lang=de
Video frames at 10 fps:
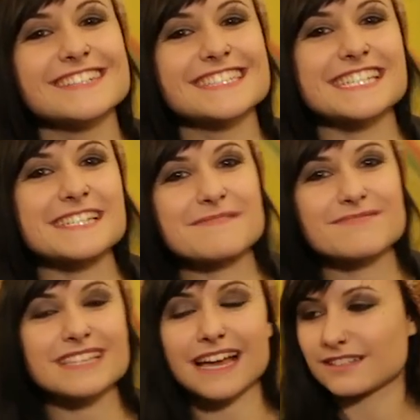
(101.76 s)
und äh,
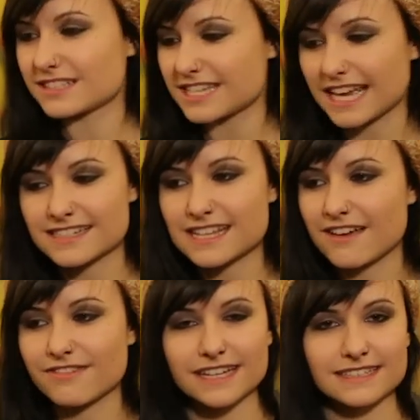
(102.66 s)
ja, die Schnecke ist
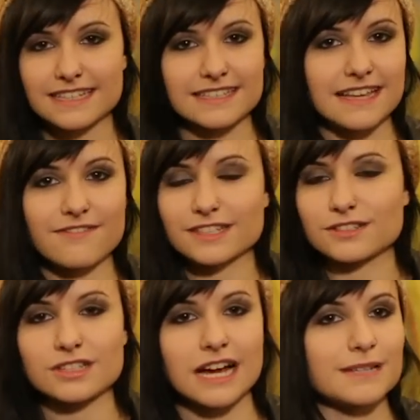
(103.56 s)
einfach, die ist einfach
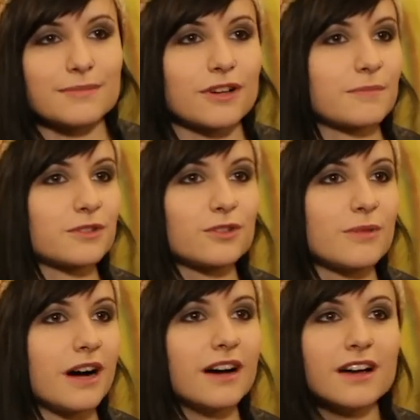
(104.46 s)
total die bekloppte
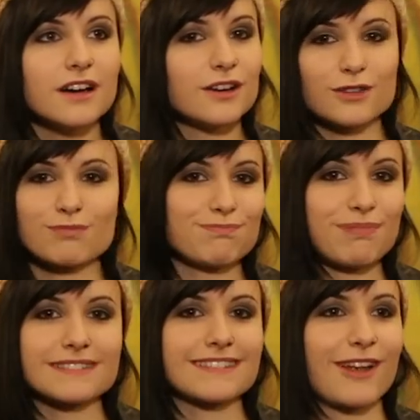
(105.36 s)
Nummer. Und das
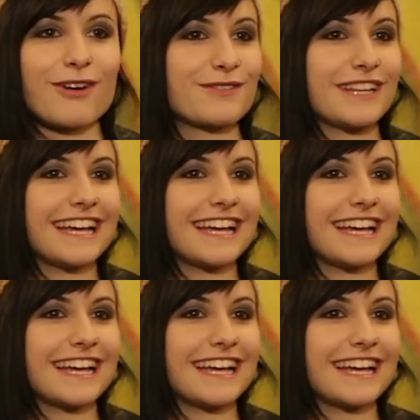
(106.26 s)
passt dann auch wieder.